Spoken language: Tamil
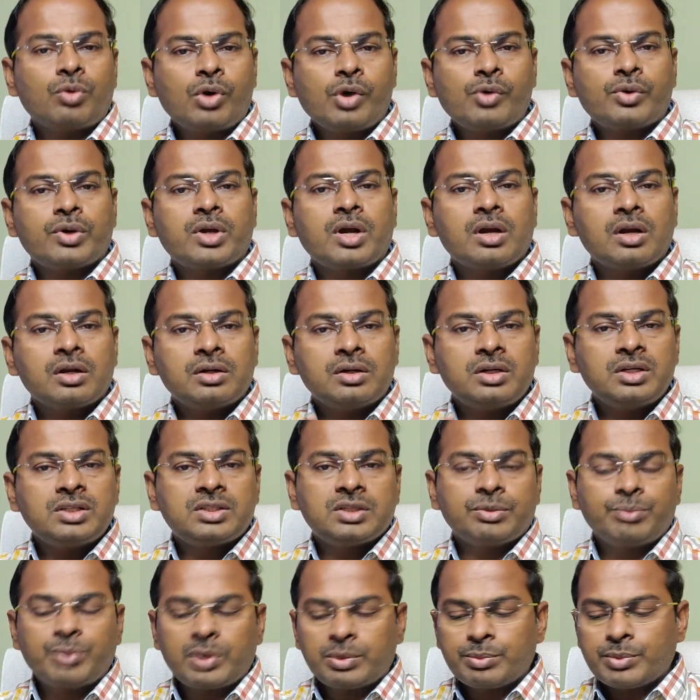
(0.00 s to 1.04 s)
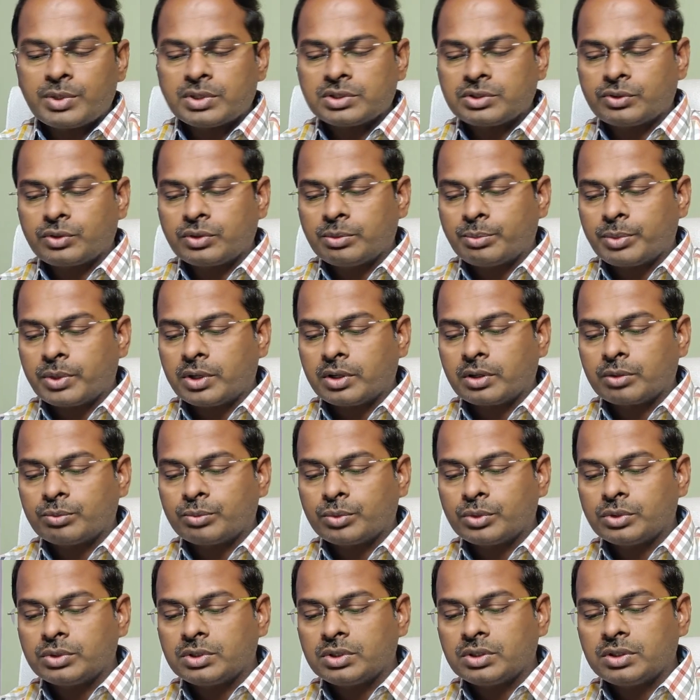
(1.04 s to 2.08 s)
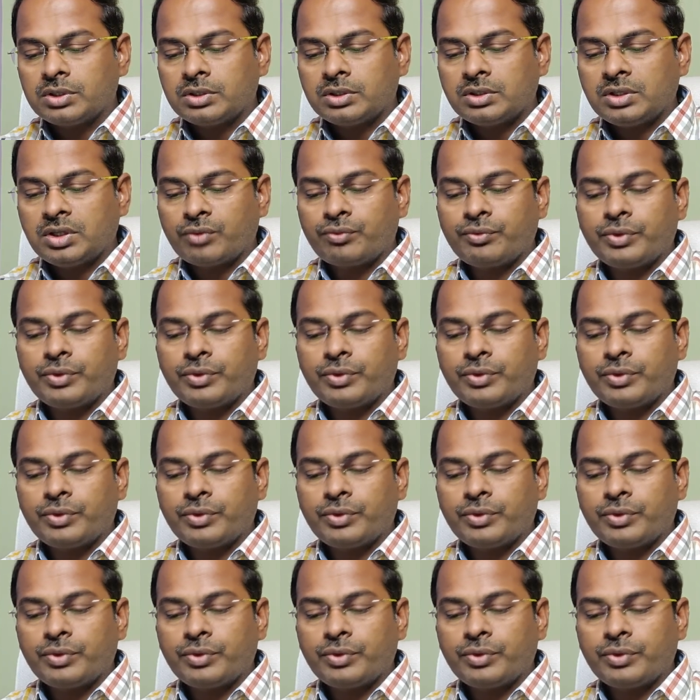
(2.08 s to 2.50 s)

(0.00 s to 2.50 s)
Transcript: இந்த ஓவராலாக டிசம்பர் மாதம் வந்து பார்க்கும்போது